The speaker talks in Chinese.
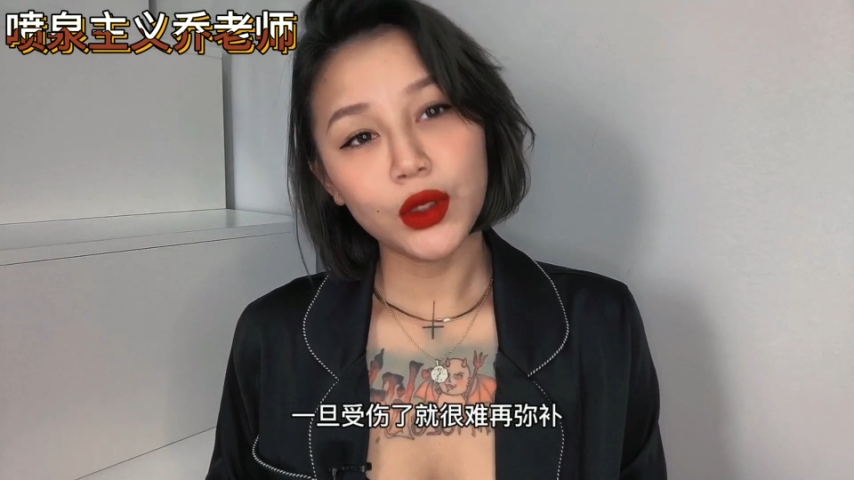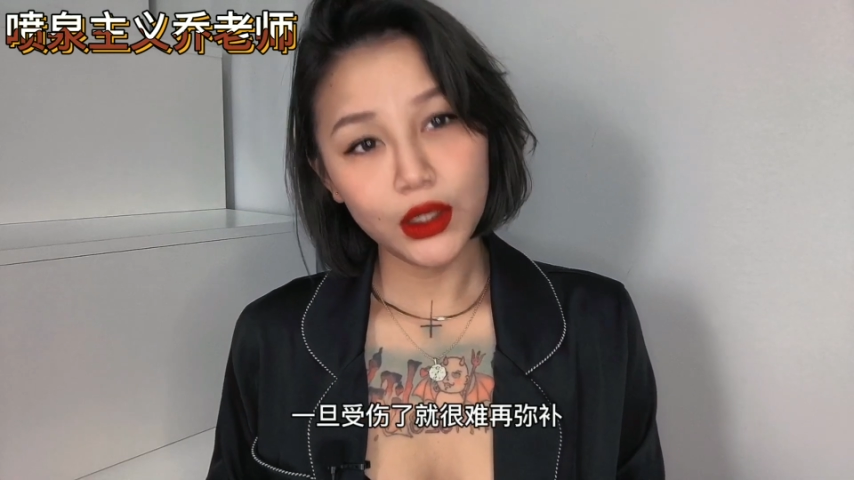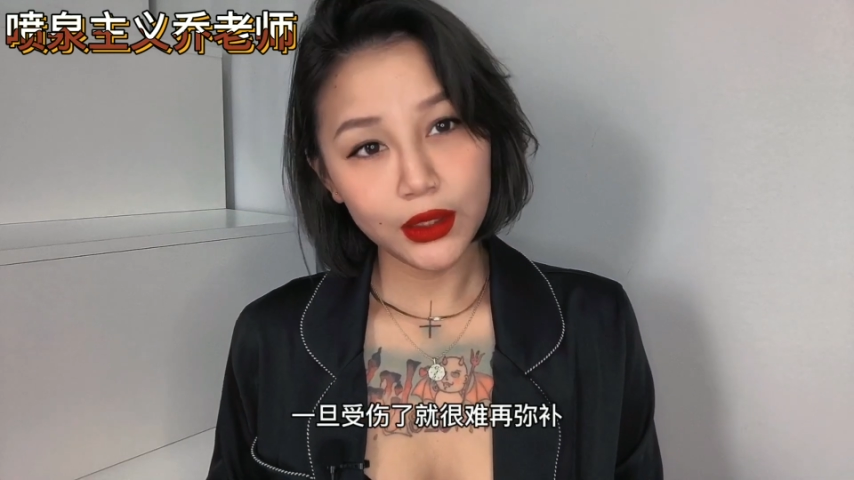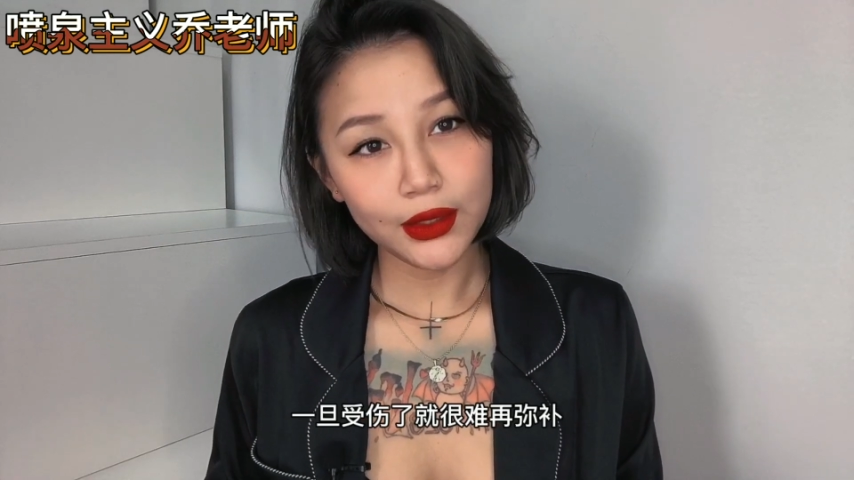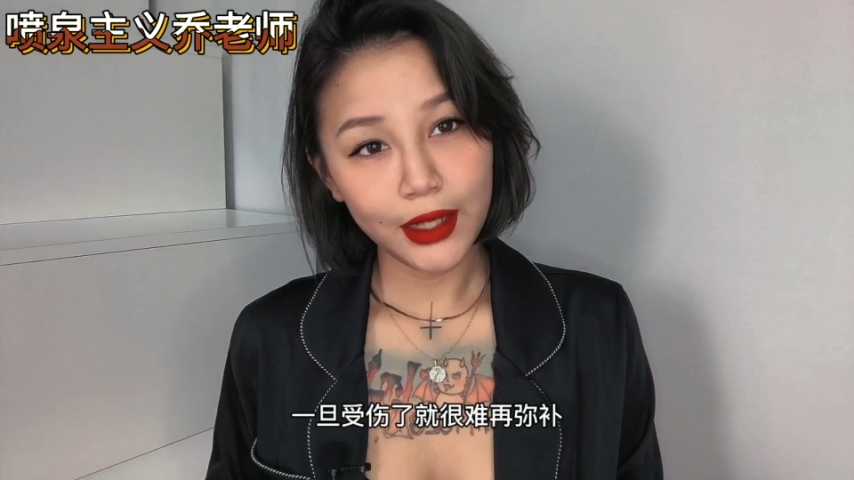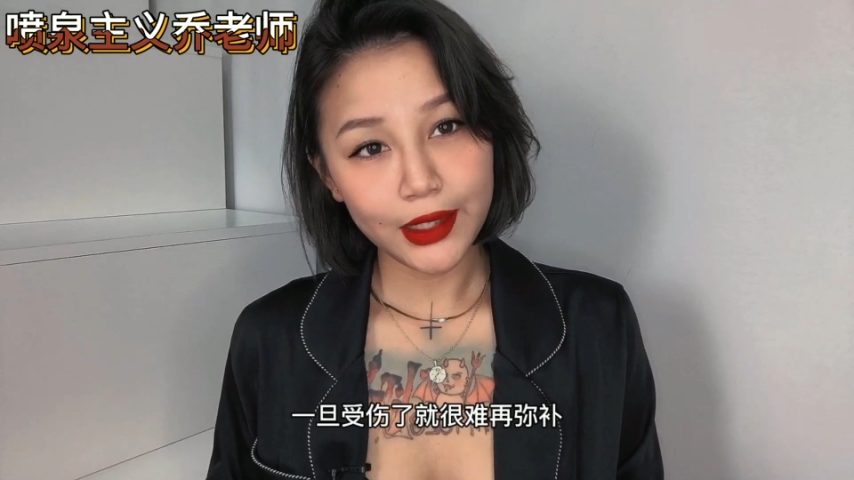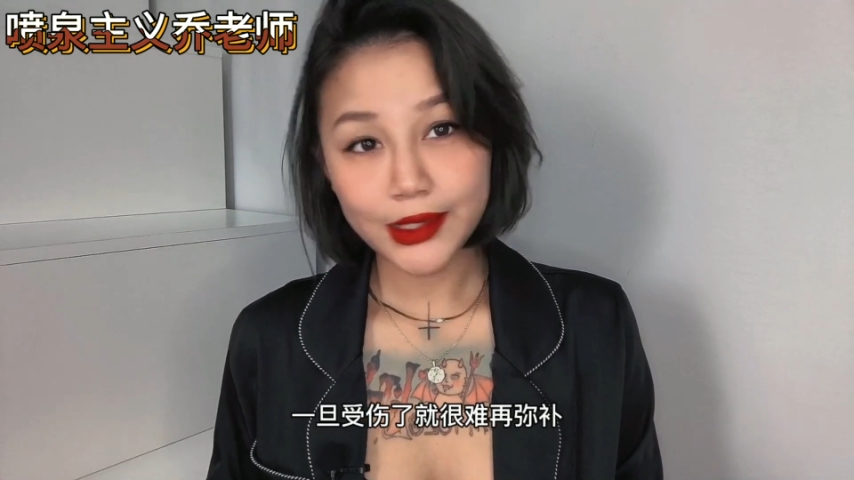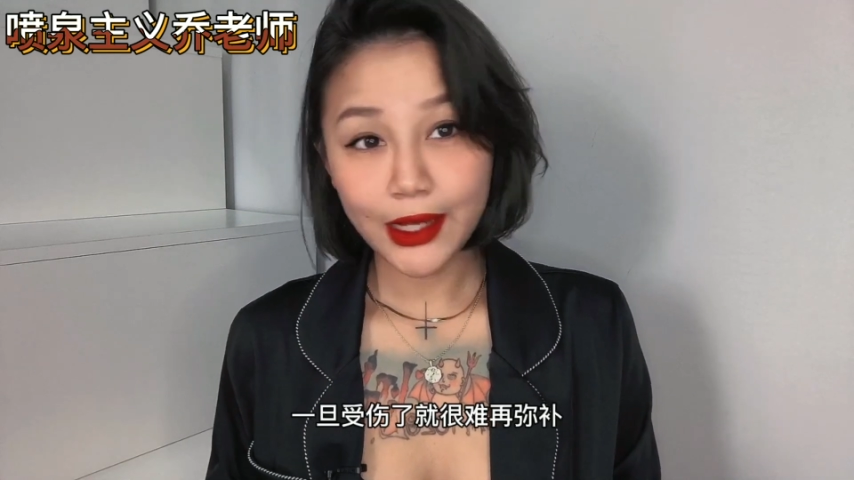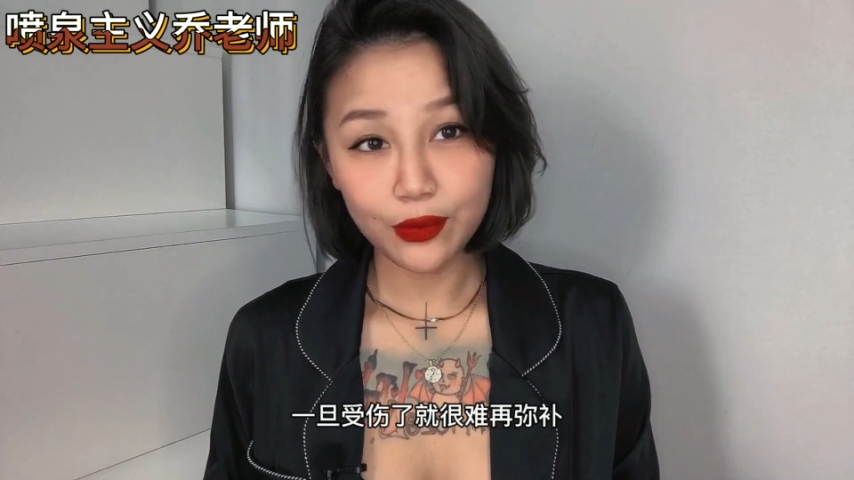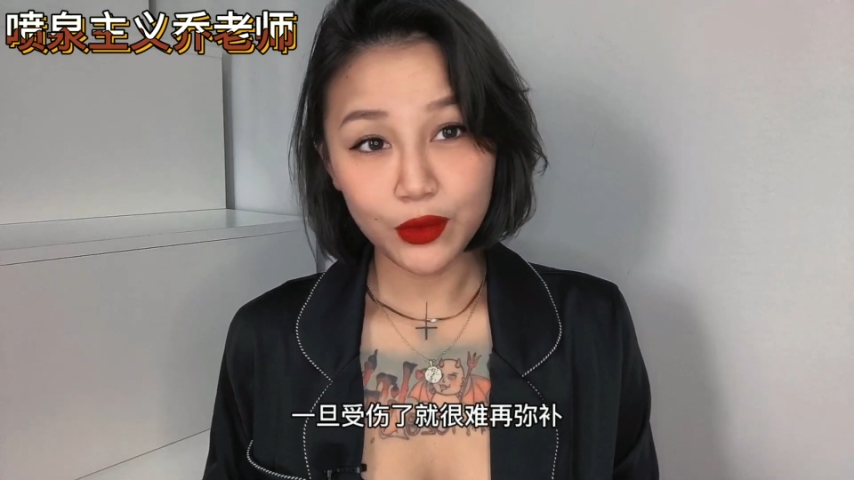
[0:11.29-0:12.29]
很难
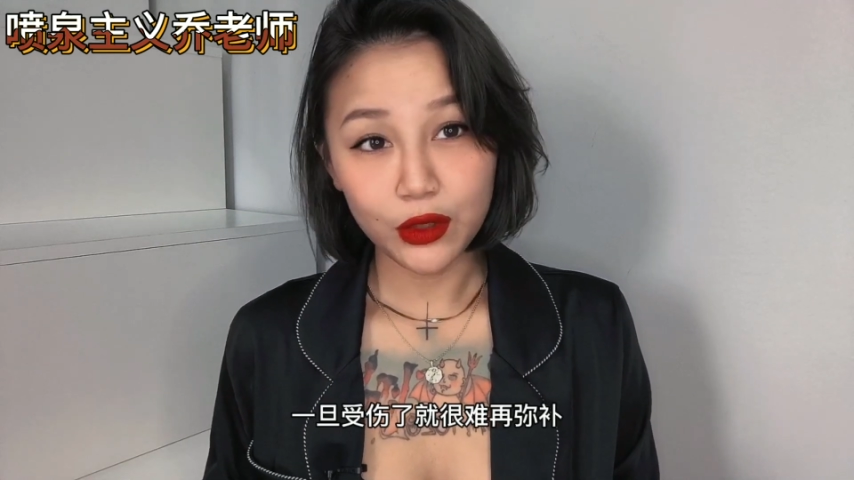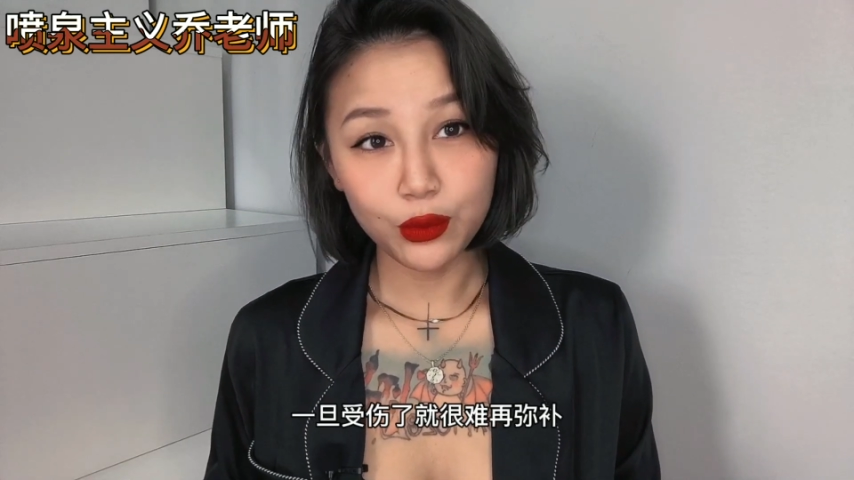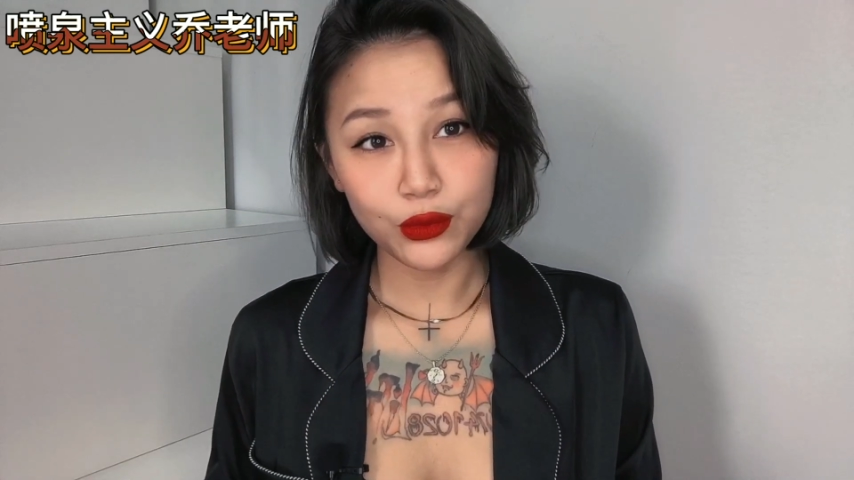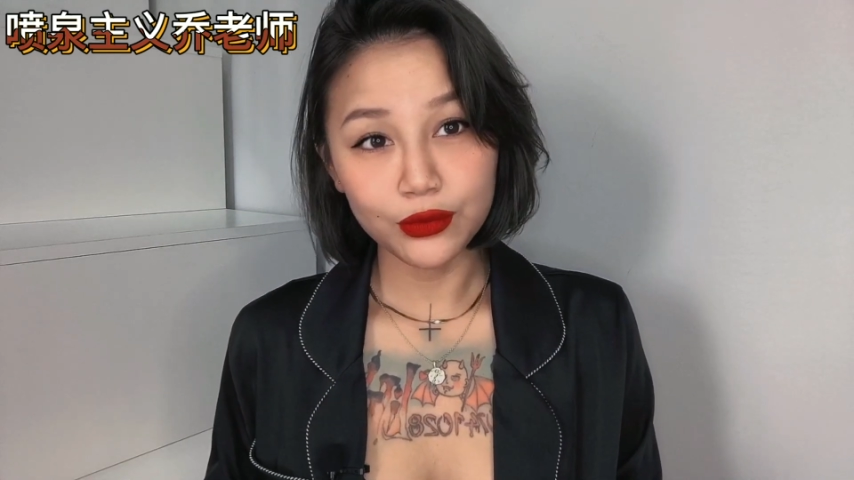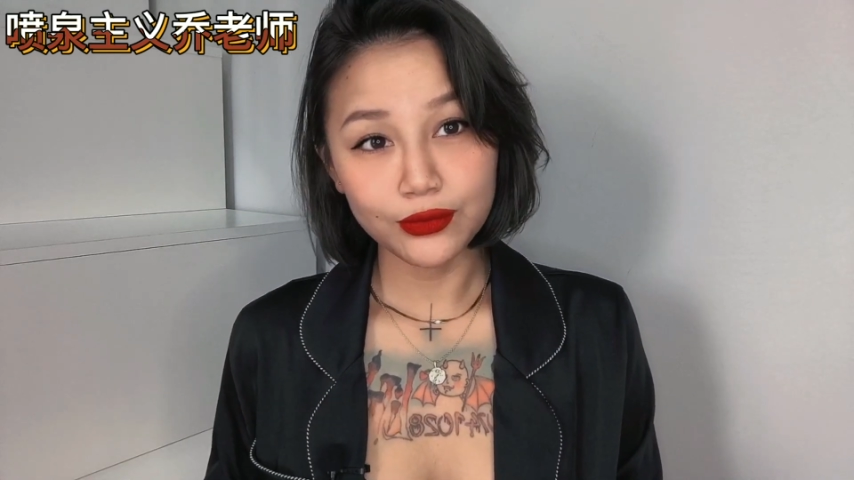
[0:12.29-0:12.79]
再弥补。